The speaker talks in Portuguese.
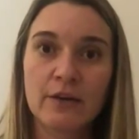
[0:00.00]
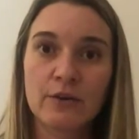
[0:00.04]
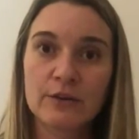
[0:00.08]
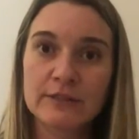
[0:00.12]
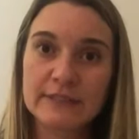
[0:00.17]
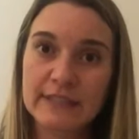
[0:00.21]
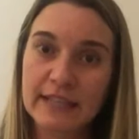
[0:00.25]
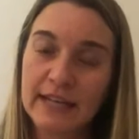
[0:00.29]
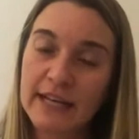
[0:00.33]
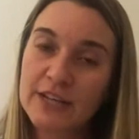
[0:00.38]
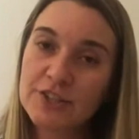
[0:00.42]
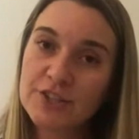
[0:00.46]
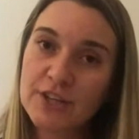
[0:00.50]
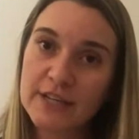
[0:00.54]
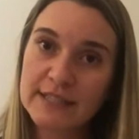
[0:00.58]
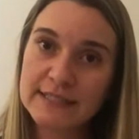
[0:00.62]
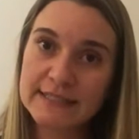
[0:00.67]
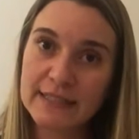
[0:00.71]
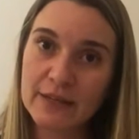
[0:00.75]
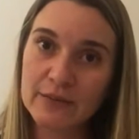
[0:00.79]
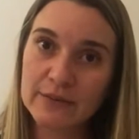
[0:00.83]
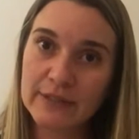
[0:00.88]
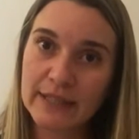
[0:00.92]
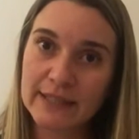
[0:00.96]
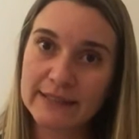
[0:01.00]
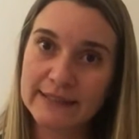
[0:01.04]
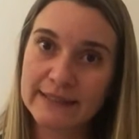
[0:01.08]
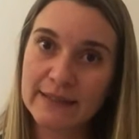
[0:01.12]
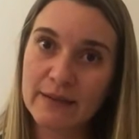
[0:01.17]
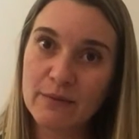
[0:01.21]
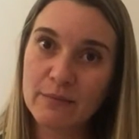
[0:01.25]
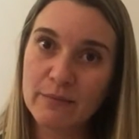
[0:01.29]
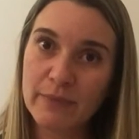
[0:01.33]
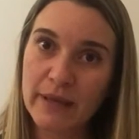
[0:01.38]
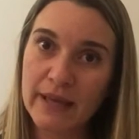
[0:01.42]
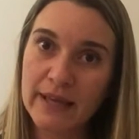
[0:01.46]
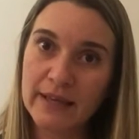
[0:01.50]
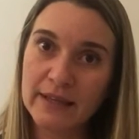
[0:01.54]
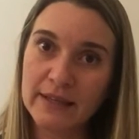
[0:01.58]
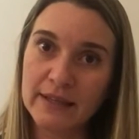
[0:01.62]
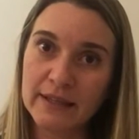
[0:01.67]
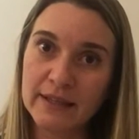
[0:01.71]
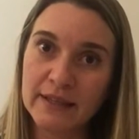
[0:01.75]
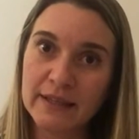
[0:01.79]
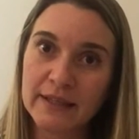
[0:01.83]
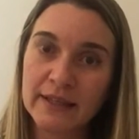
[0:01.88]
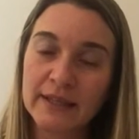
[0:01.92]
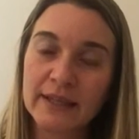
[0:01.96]
Gostaria de ressaltar
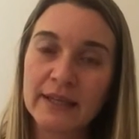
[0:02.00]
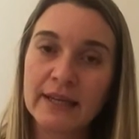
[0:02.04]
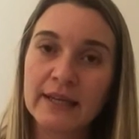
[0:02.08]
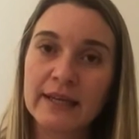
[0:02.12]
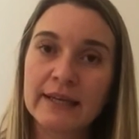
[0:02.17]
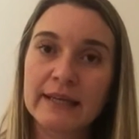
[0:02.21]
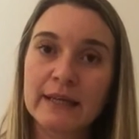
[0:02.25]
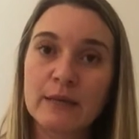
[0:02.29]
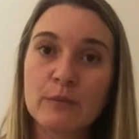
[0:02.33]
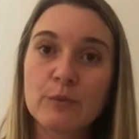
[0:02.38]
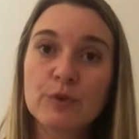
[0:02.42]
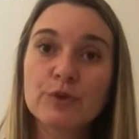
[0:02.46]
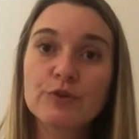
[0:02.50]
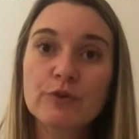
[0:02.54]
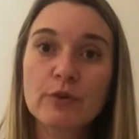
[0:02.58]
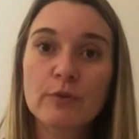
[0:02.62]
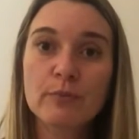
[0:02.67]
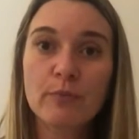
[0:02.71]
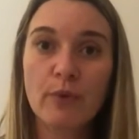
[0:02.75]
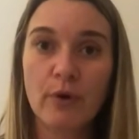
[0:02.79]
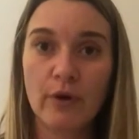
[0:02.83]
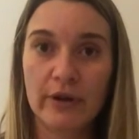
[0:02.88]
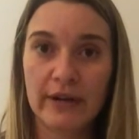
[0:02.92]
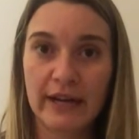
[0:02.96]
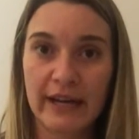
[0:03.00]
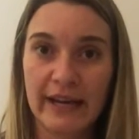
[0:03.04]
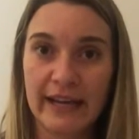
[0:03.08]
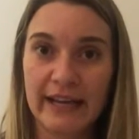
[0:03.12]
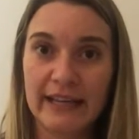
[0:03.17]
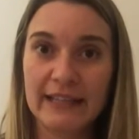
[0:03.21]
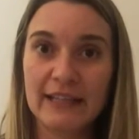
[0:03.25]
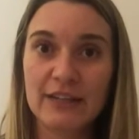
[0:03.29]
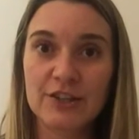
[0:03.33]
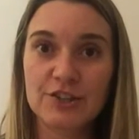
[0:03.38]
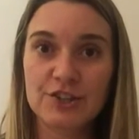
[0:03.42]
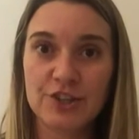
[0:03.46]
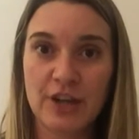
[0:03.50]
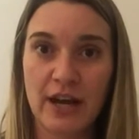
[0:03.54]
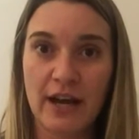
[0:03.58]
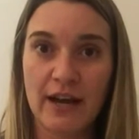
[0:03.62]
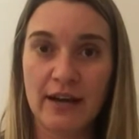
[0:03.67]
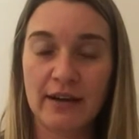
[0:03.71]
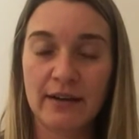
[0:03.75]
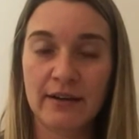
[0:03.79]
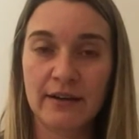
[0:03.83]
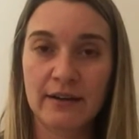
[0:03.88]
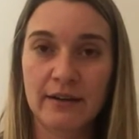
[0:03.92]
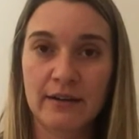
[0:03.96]
também que, muito embora ela
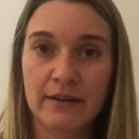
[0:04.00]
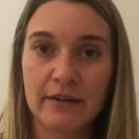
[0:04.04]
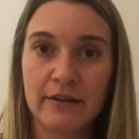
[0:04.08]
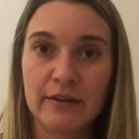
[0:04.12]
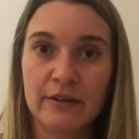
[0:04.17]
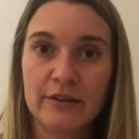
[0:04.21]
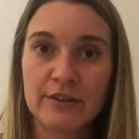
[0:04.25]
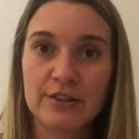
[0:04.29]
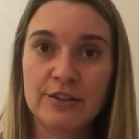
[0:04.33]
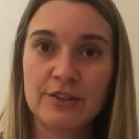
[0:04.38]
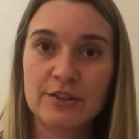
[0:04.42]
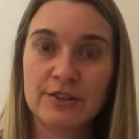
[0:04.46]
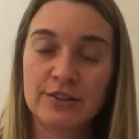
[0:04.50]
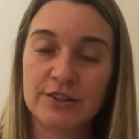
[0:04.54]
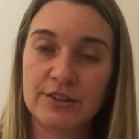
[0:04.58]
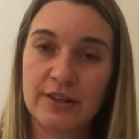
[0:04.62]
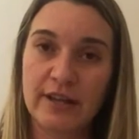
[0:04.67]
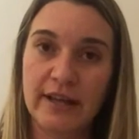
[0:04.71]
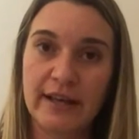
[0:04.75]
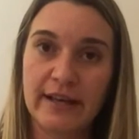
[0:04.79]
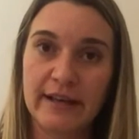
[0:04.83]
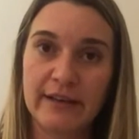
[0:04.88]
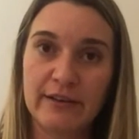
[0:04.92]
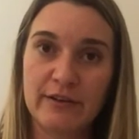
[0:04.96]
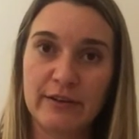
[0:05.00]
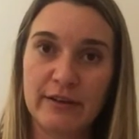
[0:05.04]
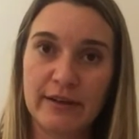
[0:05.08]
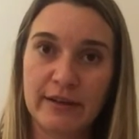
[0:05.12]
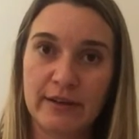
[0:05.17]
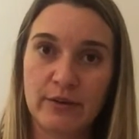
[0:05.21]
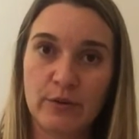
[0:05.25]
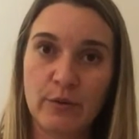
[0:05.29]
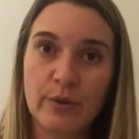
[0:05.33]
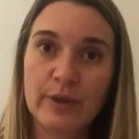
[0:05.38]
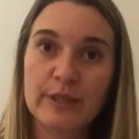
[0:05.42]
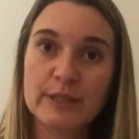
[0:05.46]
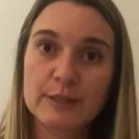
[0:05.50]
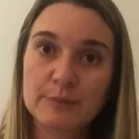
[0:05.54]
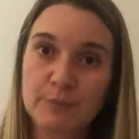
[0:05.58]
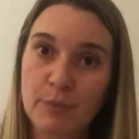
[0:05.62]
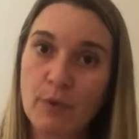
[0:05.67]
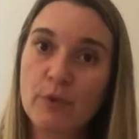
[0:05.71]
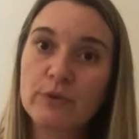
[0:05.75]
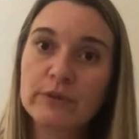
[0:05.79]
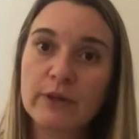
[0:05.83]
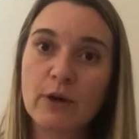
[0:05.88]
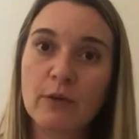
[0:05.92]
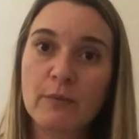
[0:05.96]
já é, é,
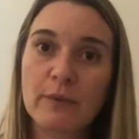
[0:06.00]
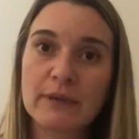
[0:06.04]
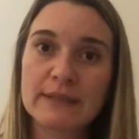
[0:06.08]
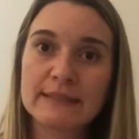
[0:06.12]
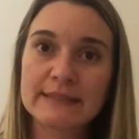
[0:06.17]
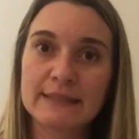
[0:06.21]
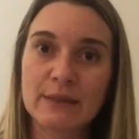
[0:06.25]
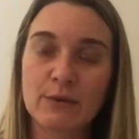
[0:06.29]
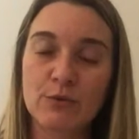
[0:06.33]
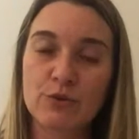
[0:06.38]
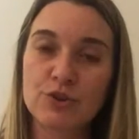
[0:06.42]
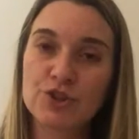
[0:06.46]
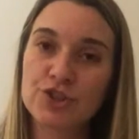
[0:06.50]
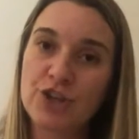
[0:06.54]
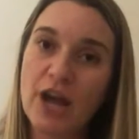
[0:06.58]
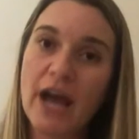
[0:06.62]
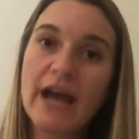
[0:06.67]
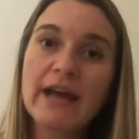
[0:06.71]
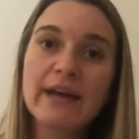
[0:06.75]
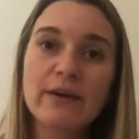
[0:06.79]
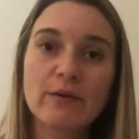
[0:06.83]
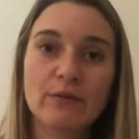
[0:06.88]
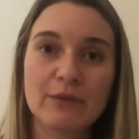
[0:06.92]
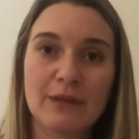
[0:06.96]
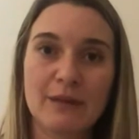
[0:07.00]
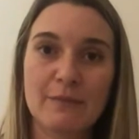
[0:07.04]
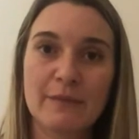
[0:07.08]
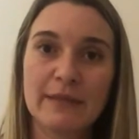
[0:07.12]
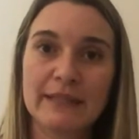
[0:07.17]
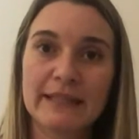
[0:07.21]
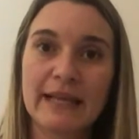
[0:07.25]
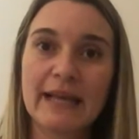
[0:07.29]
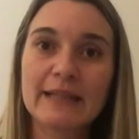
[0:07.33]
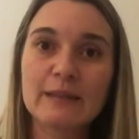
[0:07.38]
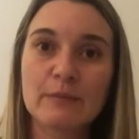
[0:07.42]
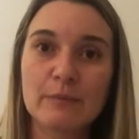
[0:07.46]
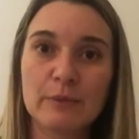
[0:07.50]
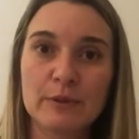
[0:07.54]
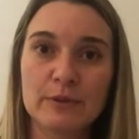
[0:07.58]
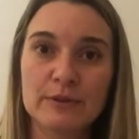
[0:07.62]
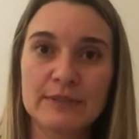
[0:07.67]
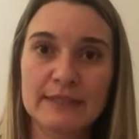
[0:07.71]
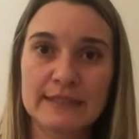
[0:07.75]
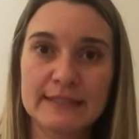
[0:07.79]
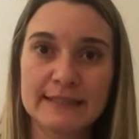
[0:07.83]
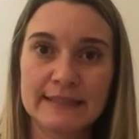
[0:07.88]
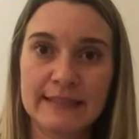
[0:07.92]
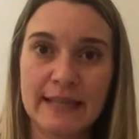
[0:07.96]
corresponda a uma ação já regulamentada
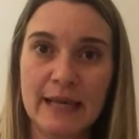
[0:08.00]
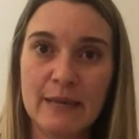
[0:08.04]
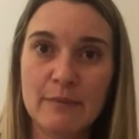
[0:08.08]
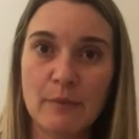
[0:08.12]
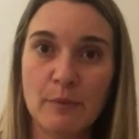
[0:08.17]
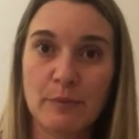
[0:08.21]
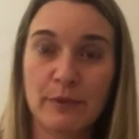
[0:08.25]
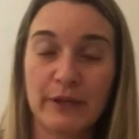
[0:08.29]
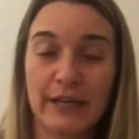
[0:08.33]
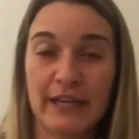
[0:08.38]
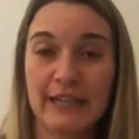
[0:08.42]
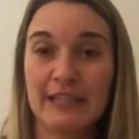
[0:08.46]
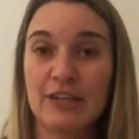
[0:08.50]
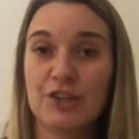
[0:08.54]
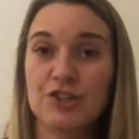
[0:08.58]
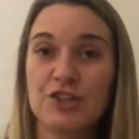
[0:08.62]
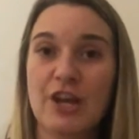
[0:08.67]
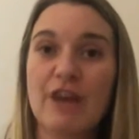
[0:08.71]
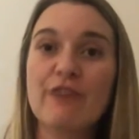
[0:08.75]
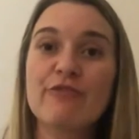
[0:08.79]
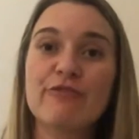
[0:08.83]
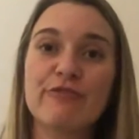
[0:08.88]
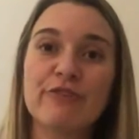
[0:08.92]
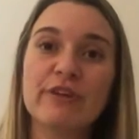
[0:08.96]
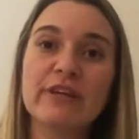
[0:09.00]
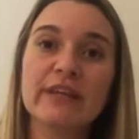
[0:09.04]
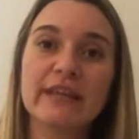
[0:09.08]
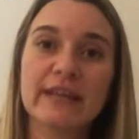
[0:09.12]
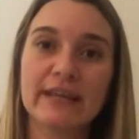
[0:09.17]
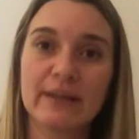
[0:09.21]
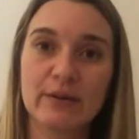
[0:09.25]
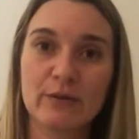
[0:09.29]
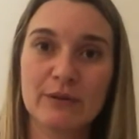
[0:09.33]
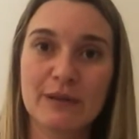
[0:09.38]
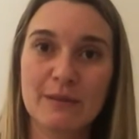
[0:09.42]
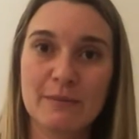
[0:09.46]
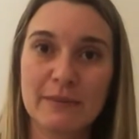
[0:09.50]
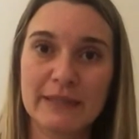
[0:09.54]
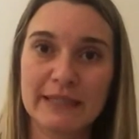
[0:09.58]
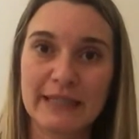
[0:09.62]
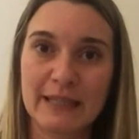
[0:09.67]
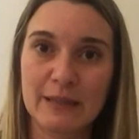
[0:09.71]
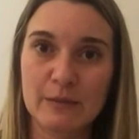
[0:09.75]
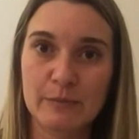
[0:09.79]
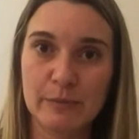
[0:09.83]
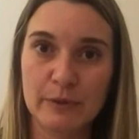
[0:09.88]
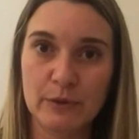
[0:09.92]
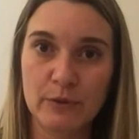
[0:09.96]
pelo sistema, porque ela já vinha
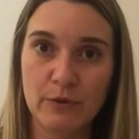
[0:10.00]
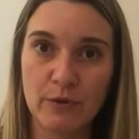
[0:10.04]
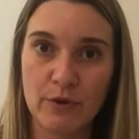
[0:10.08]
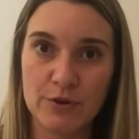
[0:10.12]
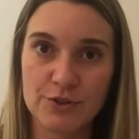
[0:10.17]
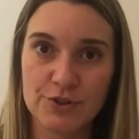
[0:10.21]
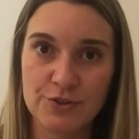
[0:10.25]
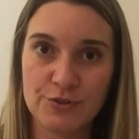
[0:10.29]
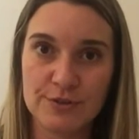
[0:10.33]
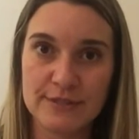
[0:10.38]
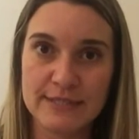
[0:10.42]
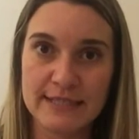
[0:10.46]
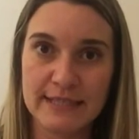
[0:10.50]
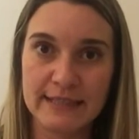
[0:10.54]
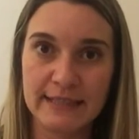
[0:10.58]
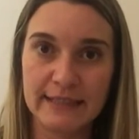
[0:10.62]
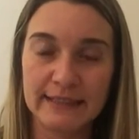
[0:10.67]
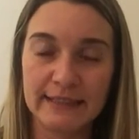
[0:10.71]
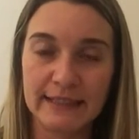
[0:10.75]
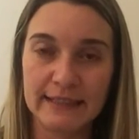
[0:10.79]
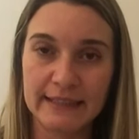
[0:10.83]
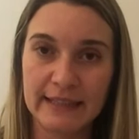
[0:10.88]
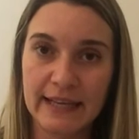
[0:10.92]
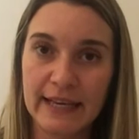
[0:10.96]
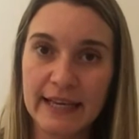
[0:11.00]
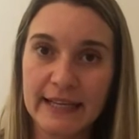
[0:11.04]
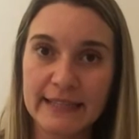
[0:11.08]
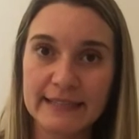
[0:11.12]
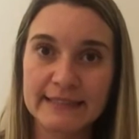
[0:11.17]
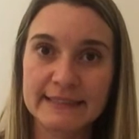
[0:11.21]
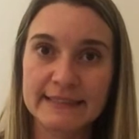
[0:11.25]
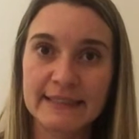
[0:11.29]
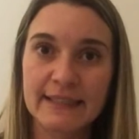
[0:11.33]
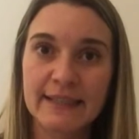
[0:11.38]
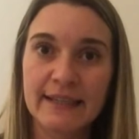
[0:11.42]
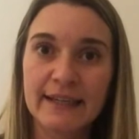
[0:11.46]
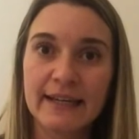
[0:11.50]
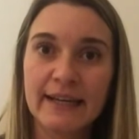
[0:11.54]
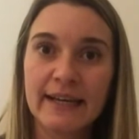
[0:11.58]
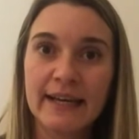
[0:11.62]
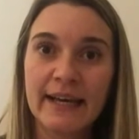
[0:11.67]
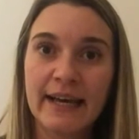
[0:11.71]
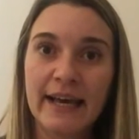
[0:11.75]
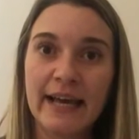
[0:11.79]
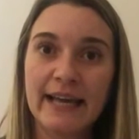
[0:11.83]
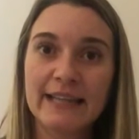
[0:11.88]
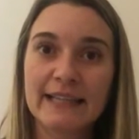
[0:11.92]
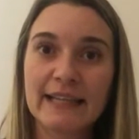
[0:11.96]
regulamentada pelo Código de 73,
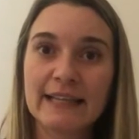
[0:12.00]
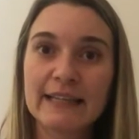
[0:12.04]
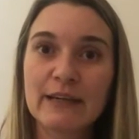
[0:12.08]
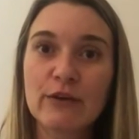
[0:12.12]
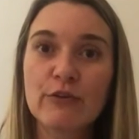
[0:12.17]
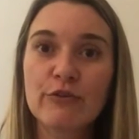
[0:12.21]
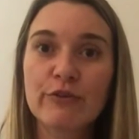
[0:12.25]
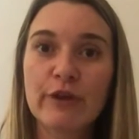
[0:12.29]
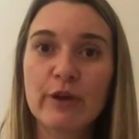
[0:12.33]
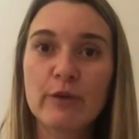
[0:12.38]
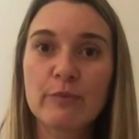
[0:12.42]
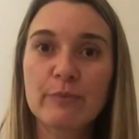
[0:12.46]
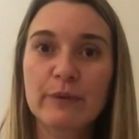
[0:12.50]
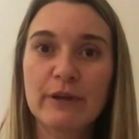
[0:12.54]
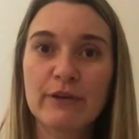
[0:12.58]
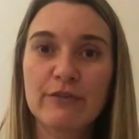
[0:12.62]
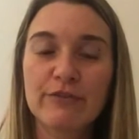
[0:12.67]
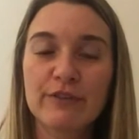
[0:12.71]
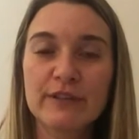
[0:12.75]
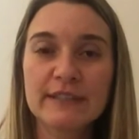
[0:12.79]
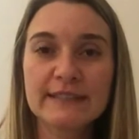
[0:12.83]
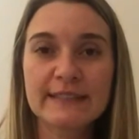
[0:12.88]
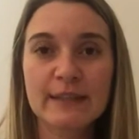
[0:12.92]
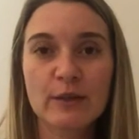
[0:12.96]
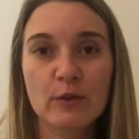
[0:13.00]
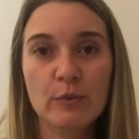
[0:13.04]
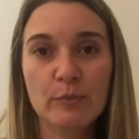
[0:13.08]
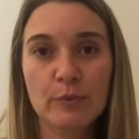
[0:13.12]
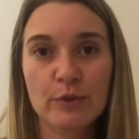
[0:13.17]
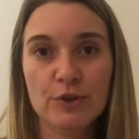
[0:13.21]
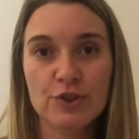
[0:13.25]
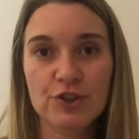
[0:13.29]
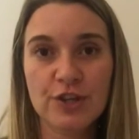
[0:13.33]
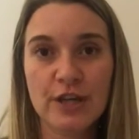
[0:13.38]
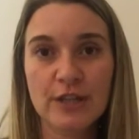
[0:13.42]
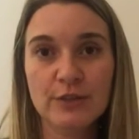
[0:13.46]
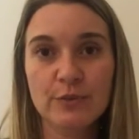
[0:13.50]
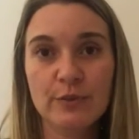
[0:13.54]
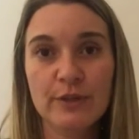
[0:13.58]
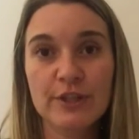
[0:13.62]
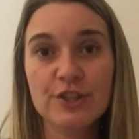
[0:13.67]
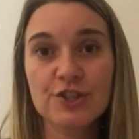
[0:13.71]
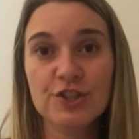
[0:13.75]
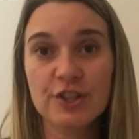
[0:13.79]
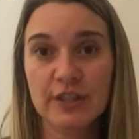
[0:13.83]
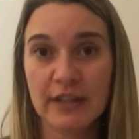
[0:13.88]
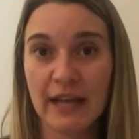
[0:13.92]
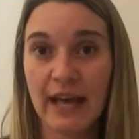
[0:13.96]
ela não veio prevista no projeto
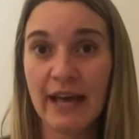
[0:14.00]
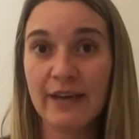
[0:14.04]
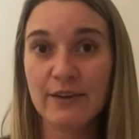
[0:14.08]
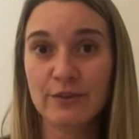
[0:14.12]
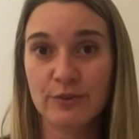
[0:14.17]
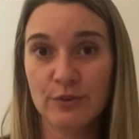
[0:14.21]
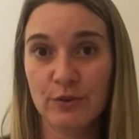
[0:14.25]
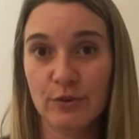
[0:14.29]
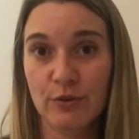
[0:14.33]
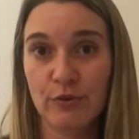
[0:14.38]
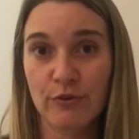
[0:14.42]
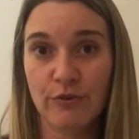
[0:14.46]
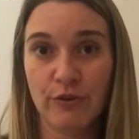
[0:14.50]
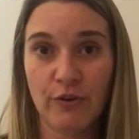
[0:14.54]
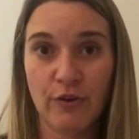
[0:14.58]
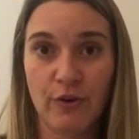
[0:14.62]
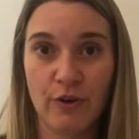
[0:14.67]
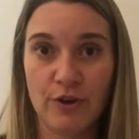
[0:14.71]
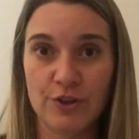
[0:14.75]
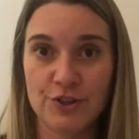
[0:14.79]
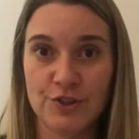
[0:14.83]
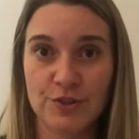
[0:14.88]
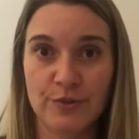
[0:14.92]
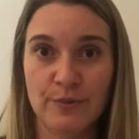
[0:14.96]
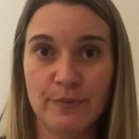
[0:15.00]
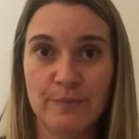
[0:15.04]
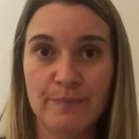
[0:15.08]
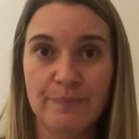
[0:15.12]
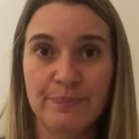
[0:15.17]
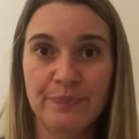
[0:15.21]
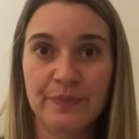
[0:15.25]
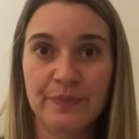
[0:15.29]
originário do novo Código.